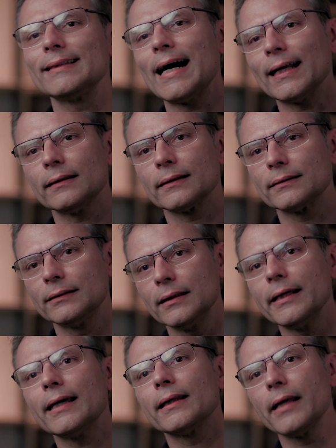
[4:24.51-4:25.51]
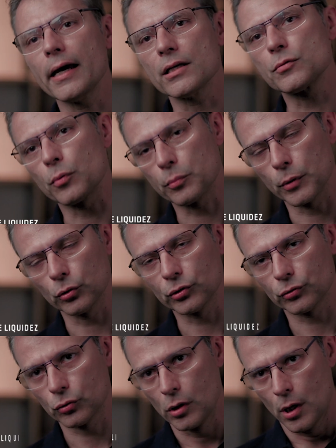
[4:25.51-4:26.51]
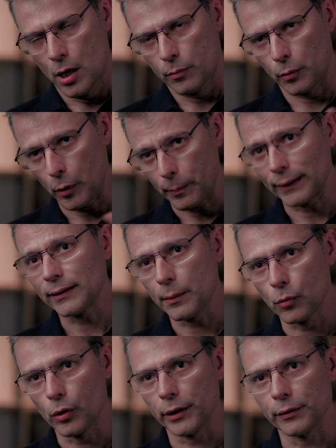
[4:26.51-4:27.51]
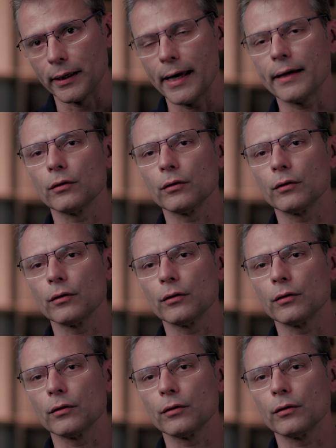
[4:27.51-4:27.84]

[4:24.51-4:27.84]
datas de liquidez para os meus para o meu patrimônio, né?